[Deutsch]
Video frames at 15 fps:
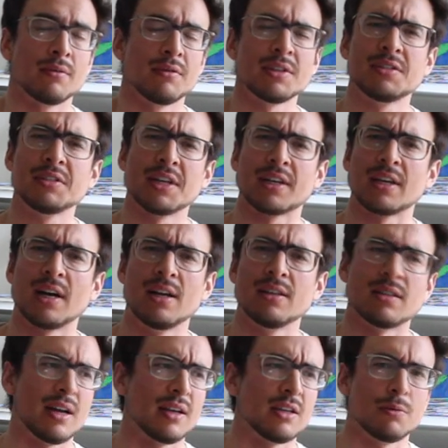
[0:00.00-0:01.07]
wissen Sie, Herr
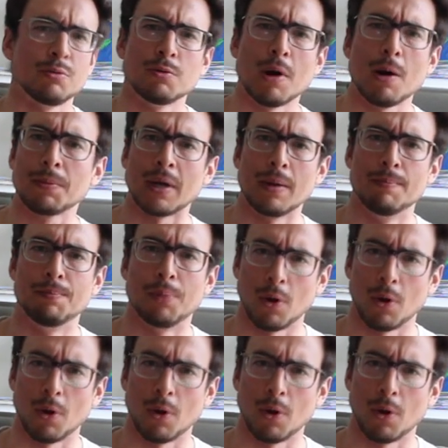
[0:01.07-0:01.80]
Karls, eigentlich habe ich überhaupt keinen